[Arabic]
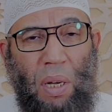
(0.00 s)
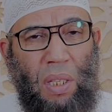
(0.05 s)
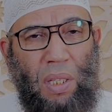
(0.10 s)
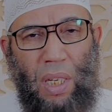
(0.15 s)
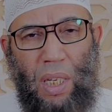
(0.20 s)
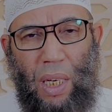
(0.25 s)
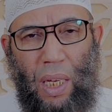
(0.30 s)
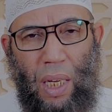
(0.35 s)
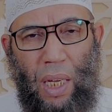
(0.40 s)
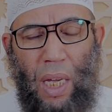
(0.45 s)

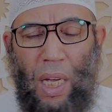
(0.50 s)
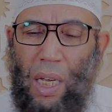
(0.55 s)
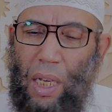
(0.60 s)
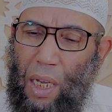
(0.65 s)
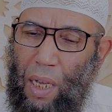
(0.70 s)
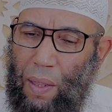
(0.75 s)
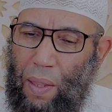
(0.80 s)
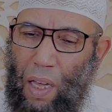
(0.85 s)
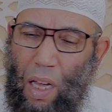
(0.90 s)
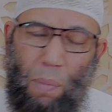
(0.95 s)
ميتني
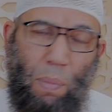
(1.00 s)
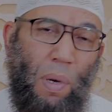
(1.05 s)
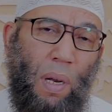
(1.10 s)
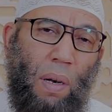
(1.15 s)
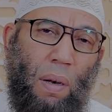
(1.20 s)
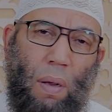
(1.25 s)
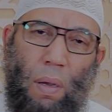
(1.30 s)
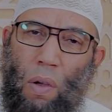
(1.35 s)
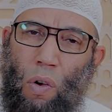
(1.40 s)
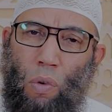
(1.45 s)
اذا
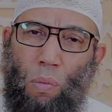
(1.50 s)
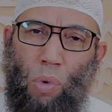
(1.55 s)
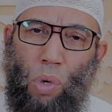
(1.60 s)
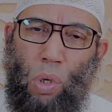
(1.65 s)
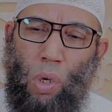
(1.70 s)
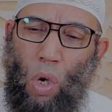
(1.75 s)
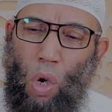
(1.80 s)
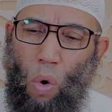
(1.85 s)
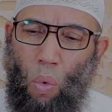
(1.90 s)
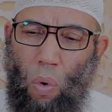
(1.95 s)
مر
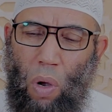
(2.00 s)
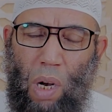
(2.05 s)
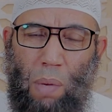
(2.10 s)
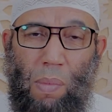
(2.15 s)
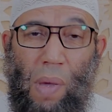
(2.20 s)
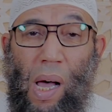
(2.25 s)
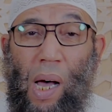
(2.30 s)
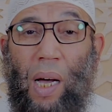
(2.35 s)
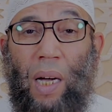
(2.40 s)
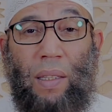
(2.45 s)
يوم
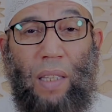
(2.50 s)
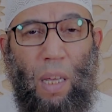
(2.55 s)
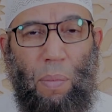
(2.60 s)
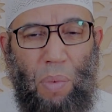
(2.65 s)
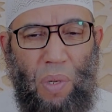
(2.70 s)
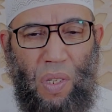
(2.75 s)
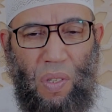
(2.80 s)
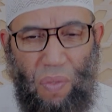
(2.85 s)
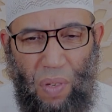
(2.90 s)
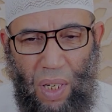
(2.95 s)
ولم
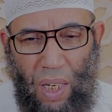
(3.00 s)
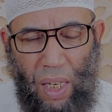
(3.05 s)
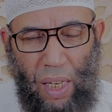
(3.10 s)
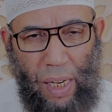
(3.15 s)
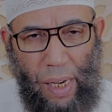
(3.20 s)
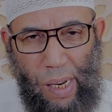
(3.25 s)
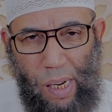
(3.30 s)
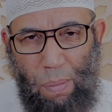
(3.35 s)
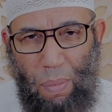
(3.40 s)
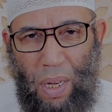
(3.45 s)
اقتبس
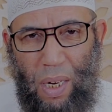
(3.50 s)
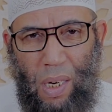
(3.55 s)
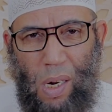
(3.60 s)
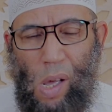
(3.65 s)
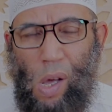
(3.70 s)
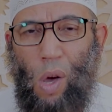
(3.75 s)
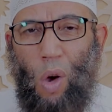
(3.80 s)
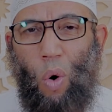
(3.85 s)
فيه علما